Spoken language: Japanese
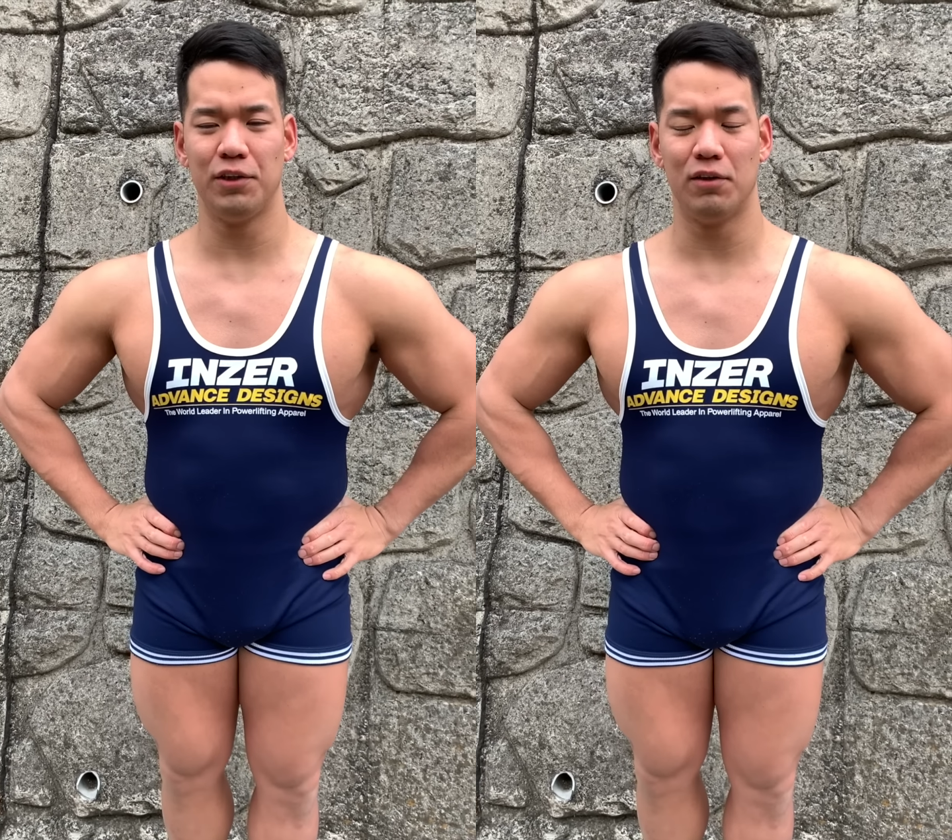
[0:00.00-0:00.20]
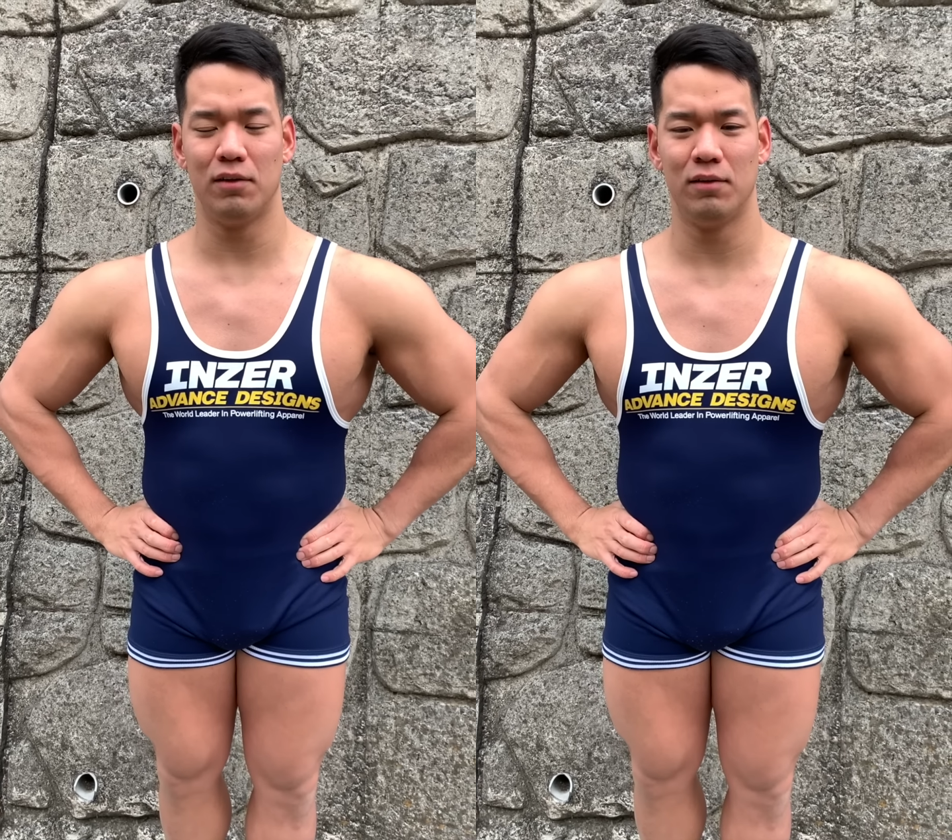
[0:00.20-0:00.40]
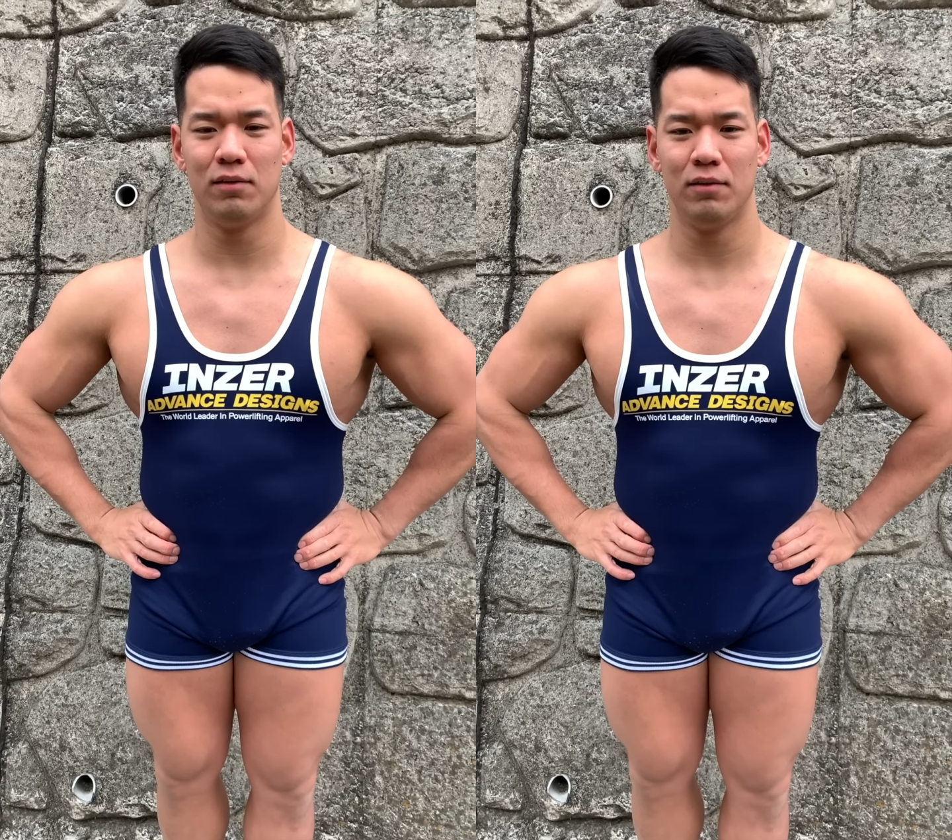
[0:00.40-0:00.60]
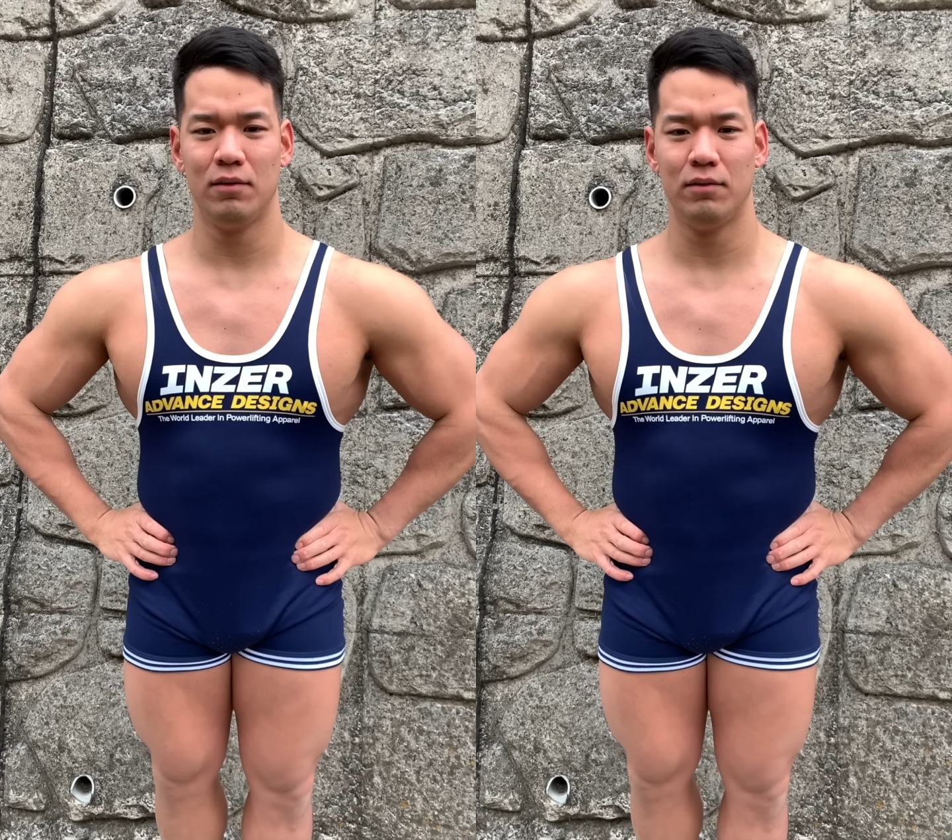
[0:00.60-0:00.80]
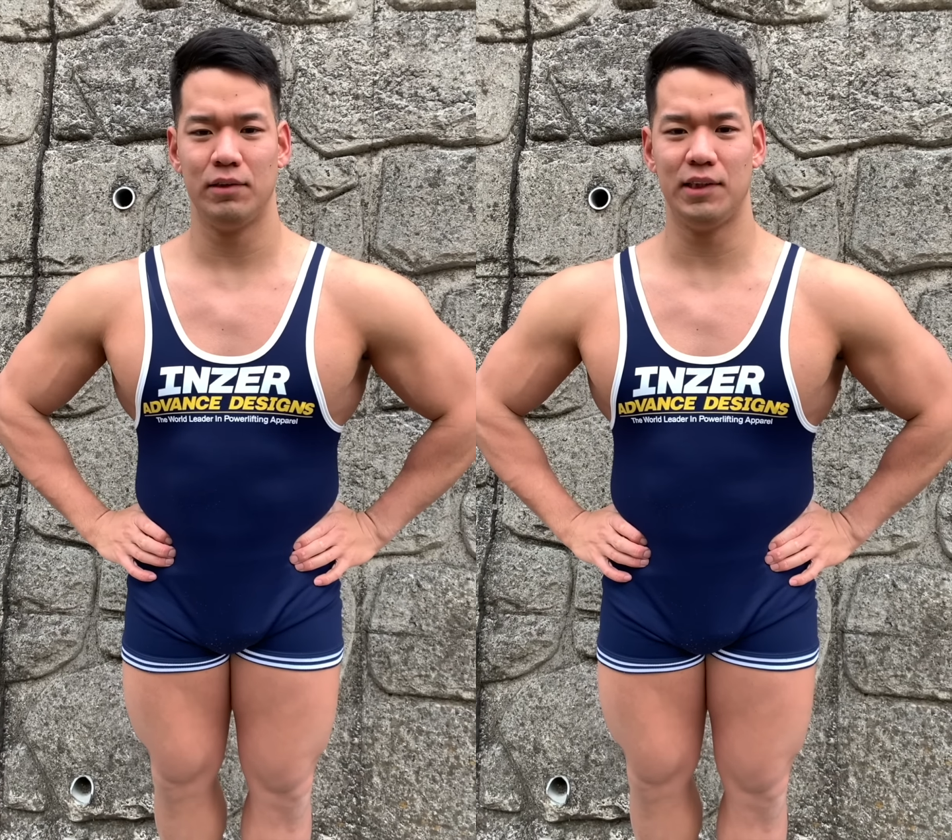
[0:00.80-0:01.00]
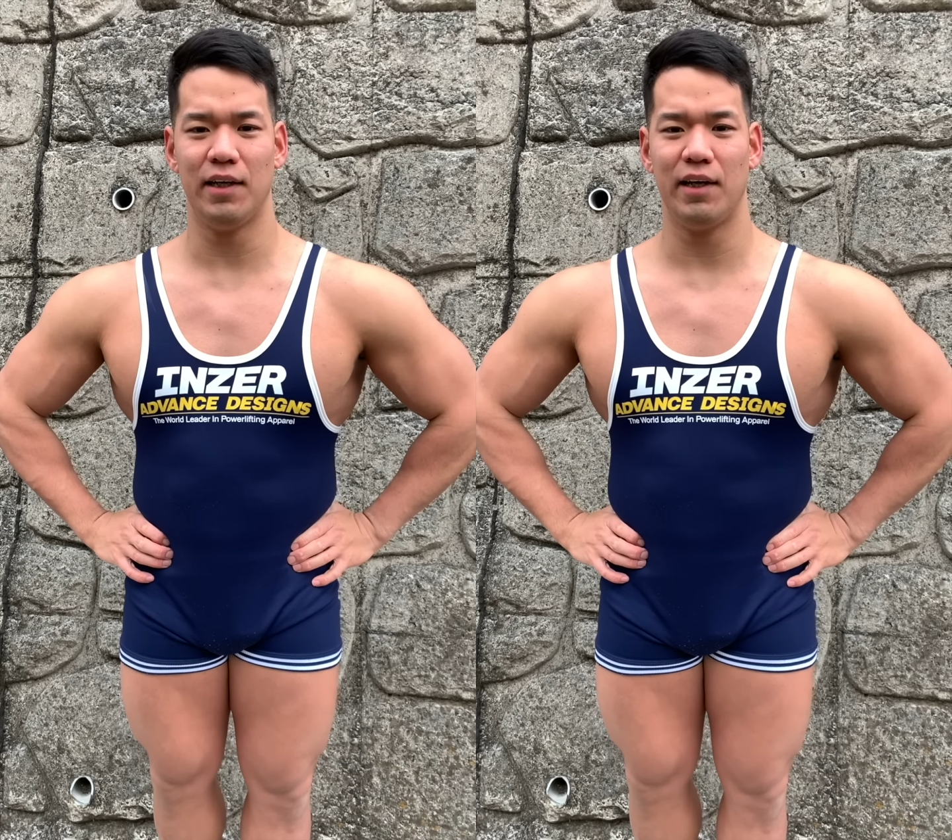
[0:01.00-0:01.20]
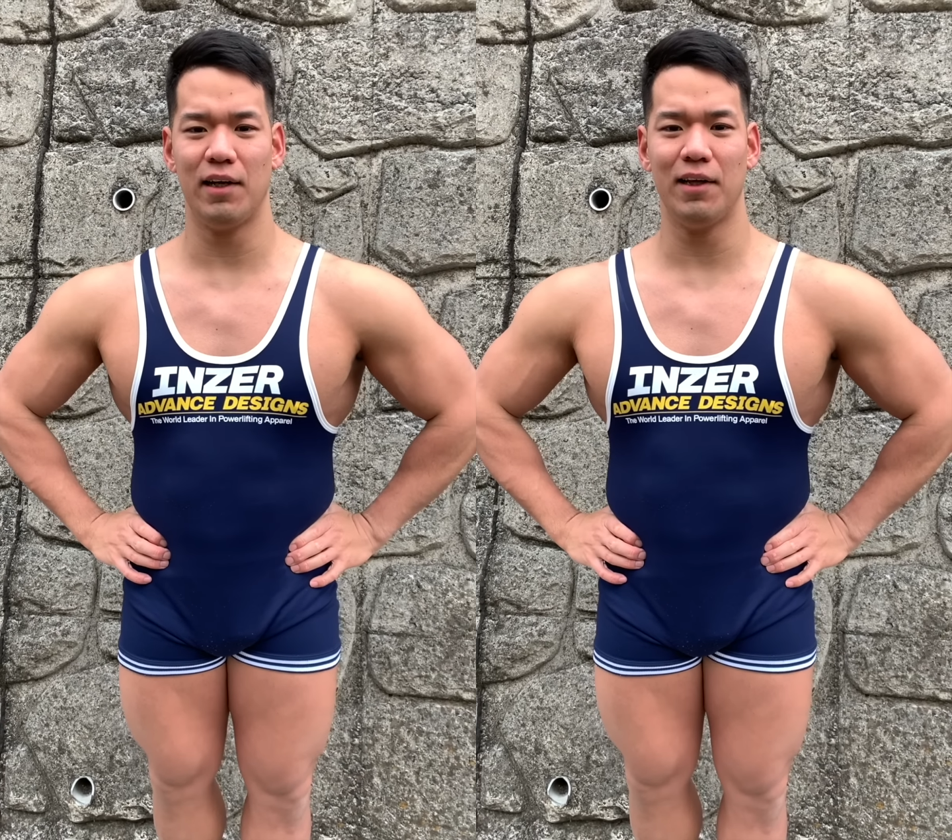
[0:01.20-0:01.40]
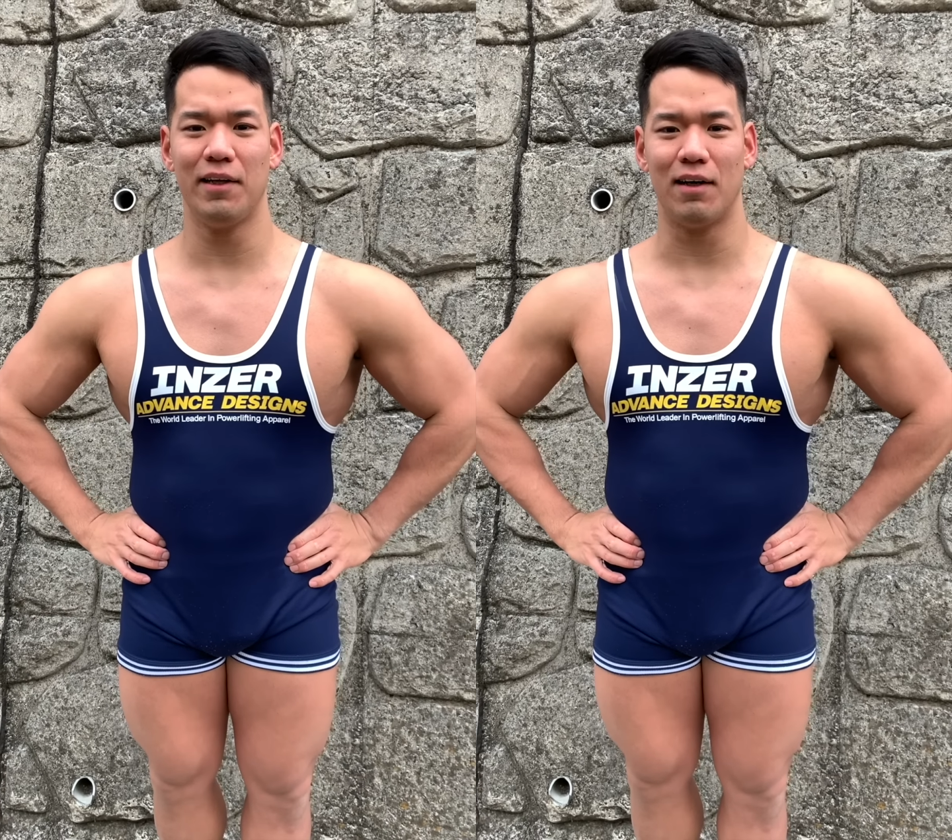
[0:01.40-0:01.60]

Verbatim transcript: よじゃあやらない